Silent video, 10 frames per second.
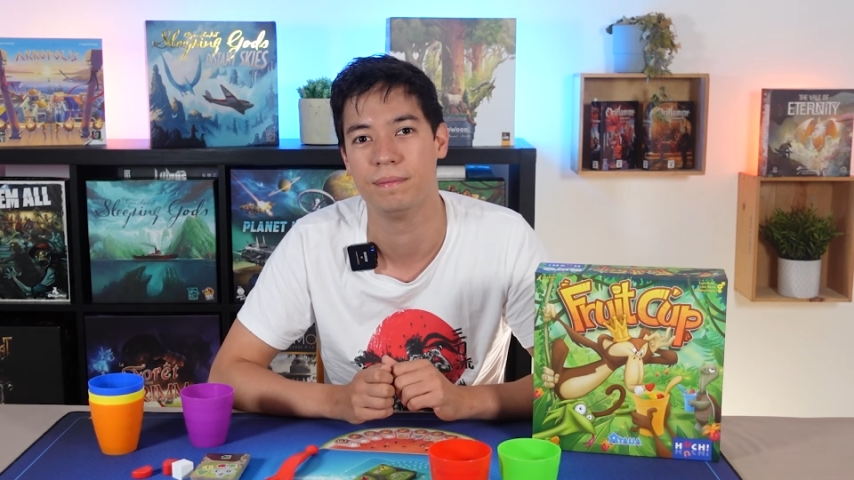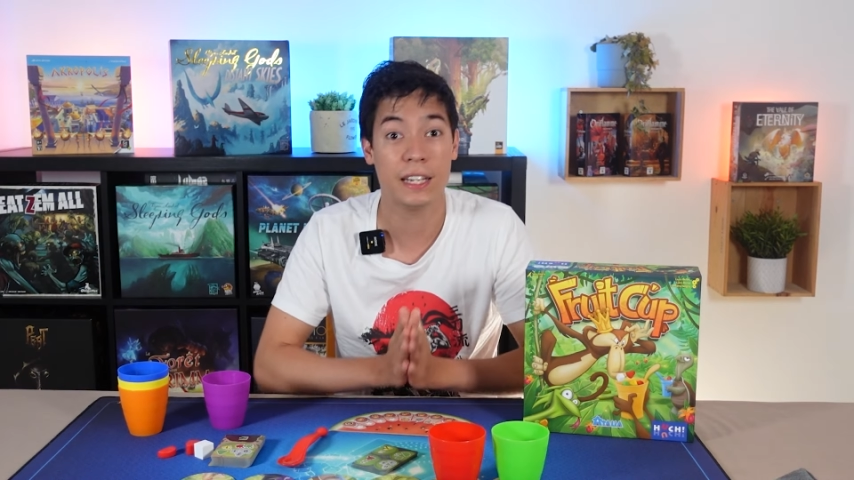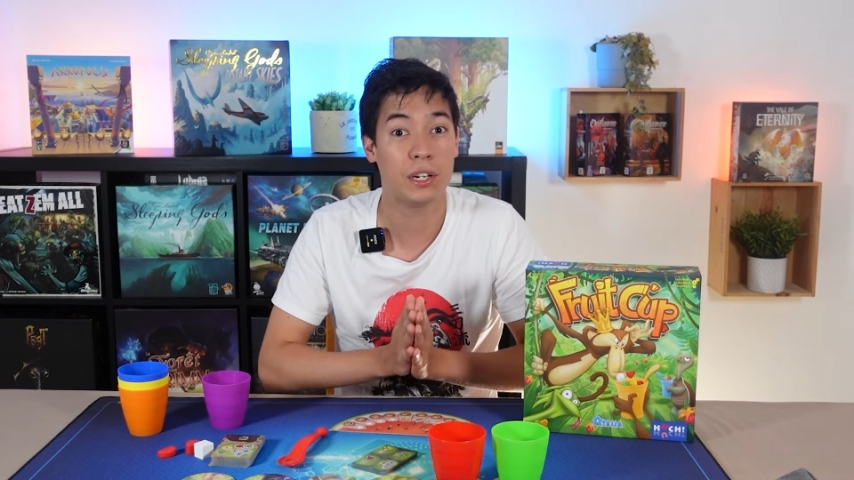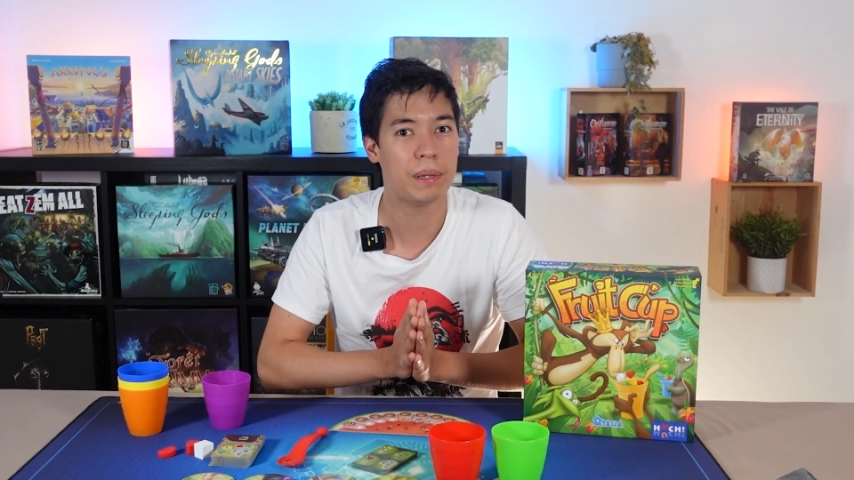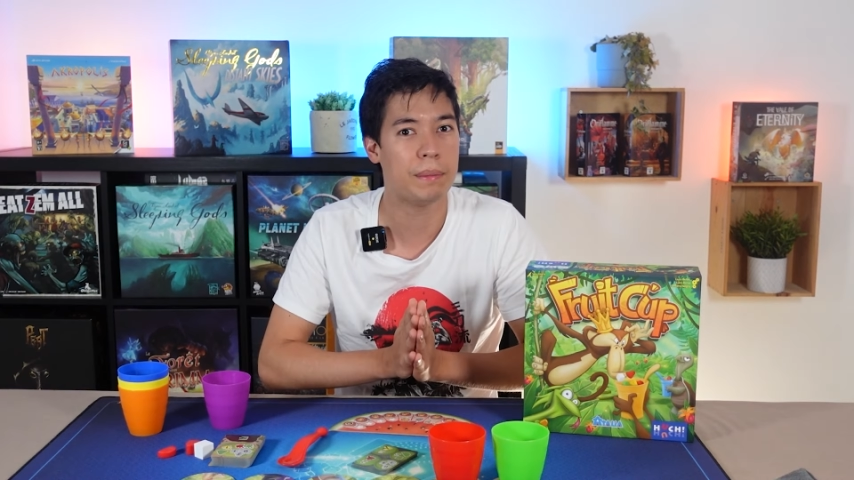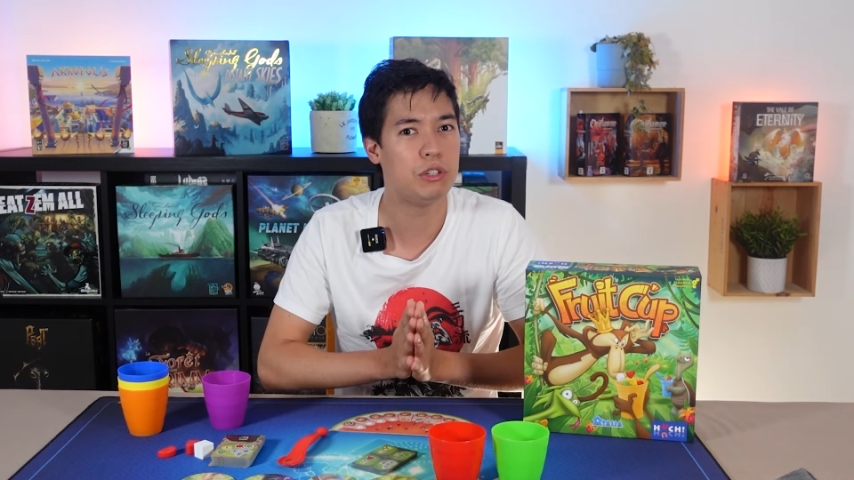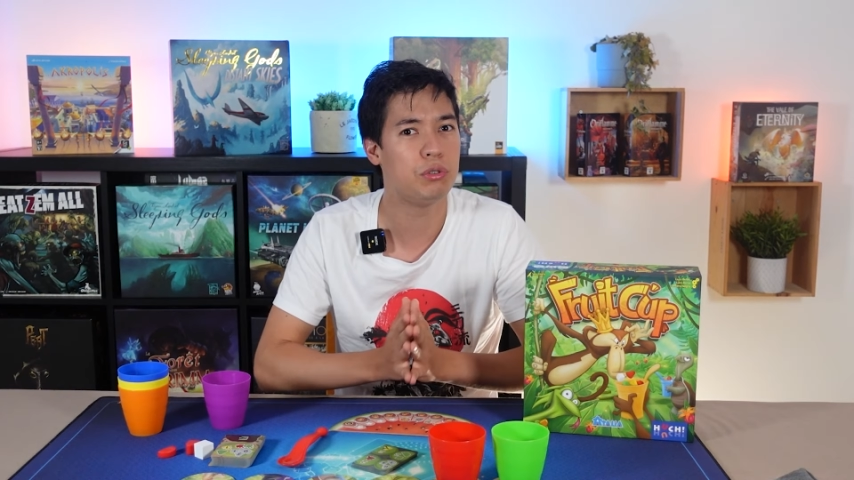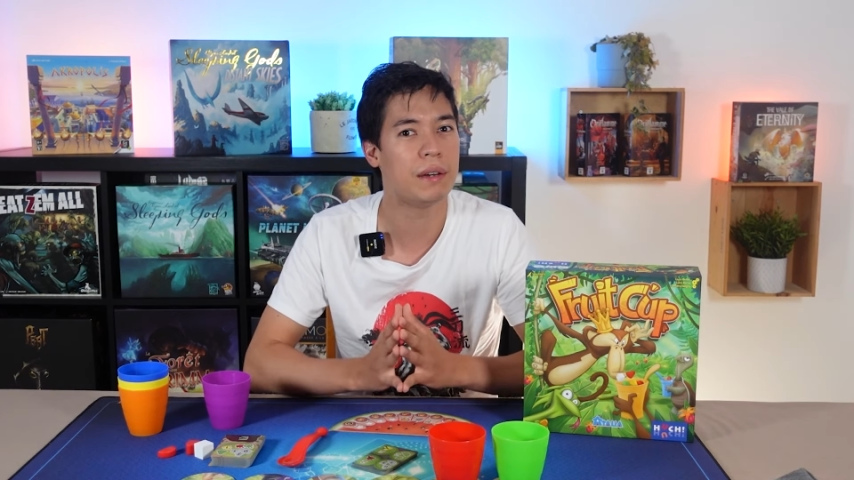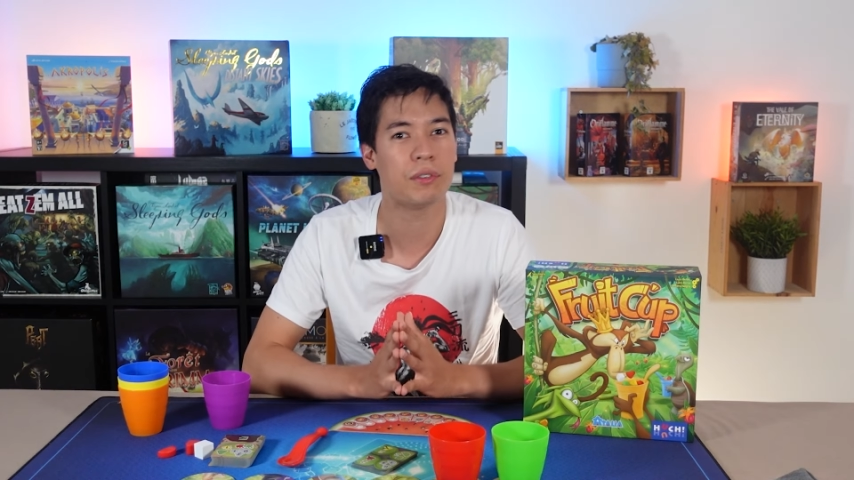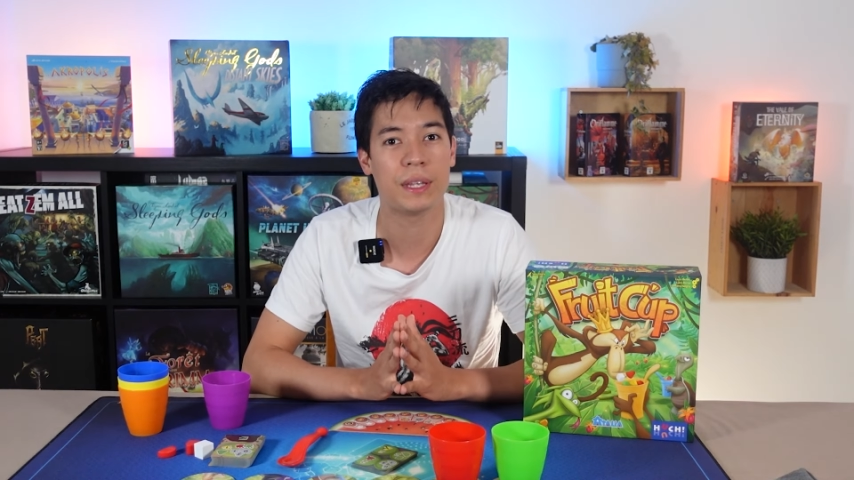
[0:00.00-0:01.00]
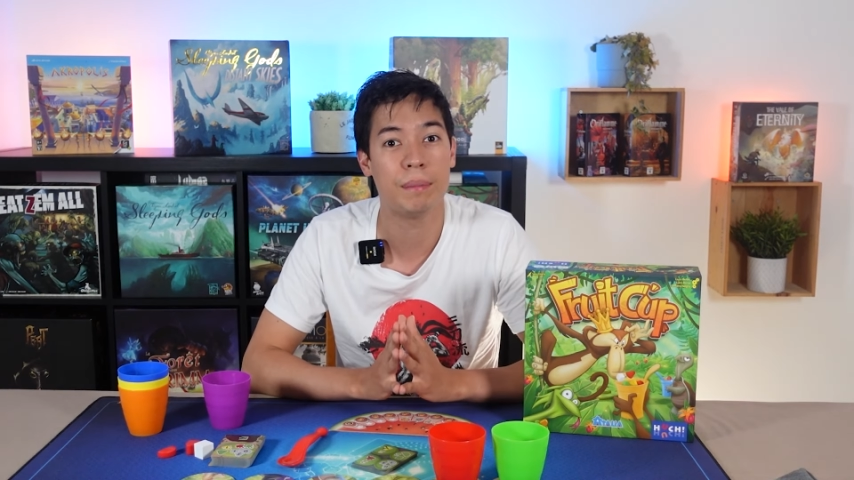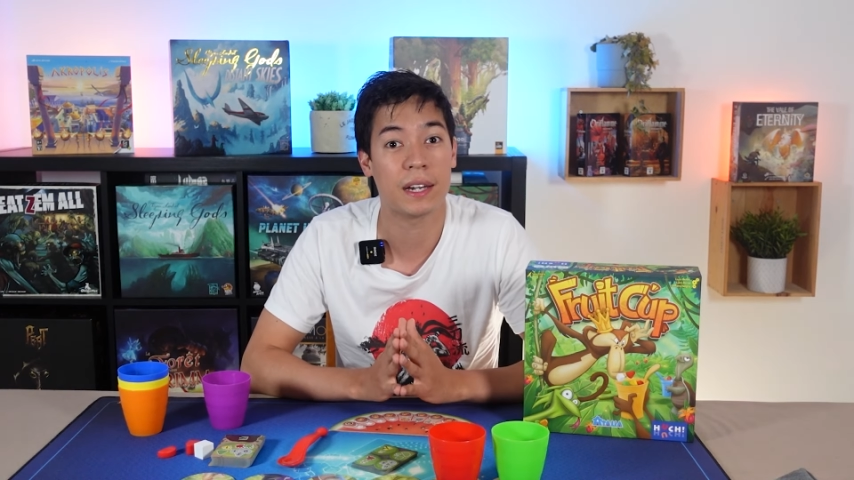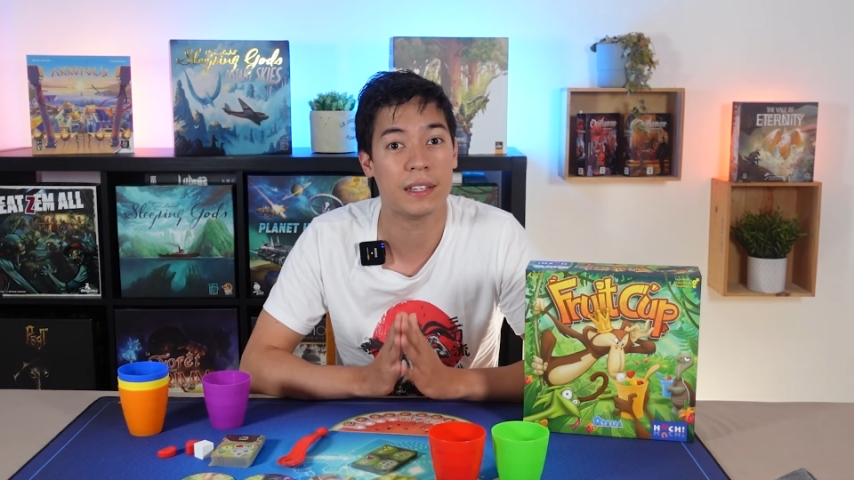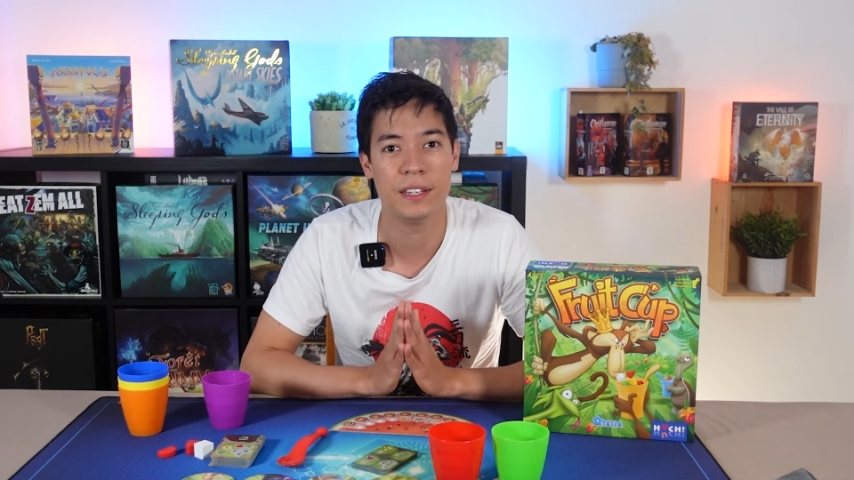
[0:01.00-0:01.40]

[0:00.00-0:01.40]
Et comme d'habitude, avant de démarrer,